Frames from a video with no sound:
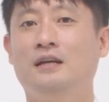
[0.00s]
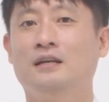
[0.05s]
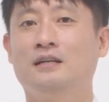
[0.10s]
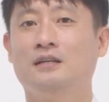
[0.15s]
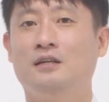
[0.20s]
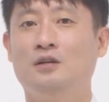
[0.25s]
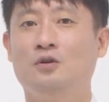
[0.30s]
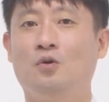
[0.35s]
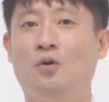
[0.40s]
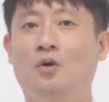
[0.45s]

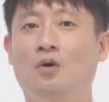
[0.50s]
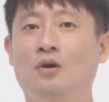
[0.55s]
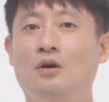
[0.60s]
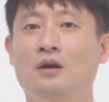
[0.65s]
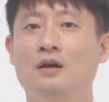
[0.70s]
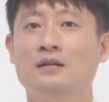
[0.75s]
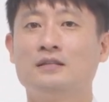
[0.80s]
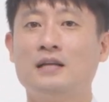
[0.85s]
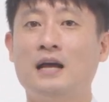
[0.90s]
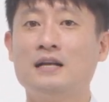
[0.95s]
그리고
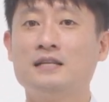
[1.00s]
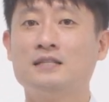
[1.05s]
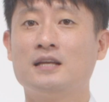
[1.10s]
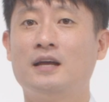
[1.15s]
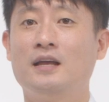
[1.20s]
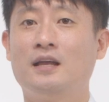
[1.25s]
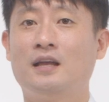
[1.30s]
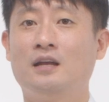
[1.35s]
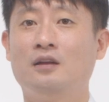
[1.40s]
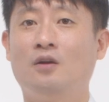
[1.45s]

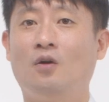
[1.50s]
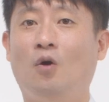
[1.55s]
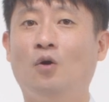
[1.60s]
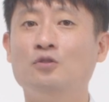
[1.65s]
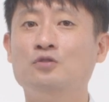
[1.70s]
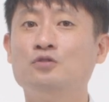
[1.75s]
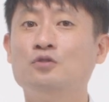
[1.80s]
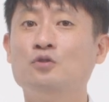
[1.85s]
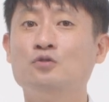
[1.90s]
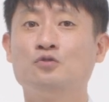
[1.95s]
상사에게는
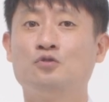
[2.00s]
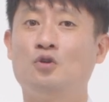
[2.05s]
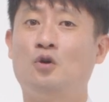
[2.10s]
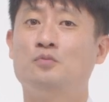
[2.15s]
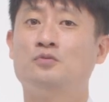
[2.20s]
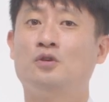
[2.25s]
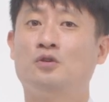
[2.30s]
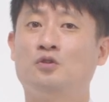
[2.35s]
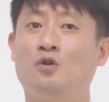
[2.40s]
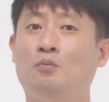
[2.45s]
어쩔 수
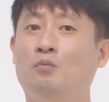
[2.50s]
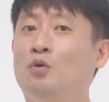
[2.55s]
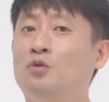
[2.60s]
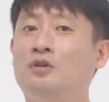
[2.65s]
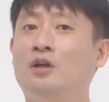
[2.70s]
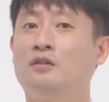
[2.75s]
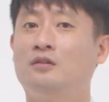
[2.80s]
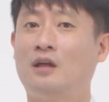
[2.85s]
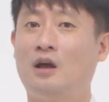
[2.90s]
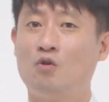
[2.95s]
없어서
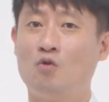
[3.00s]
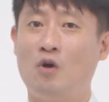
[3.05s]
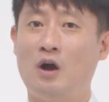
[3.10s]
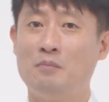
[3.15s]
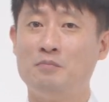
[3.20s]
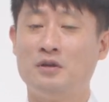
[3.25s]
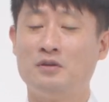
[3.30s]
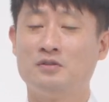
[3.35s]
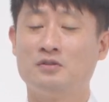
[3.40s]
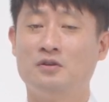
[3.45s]
못했다고
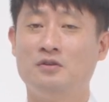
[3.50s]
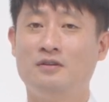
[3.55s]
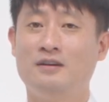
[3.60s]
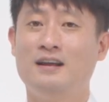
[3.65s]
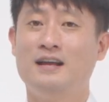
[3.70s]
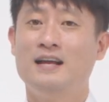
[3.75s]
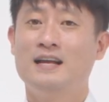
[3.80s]
하면서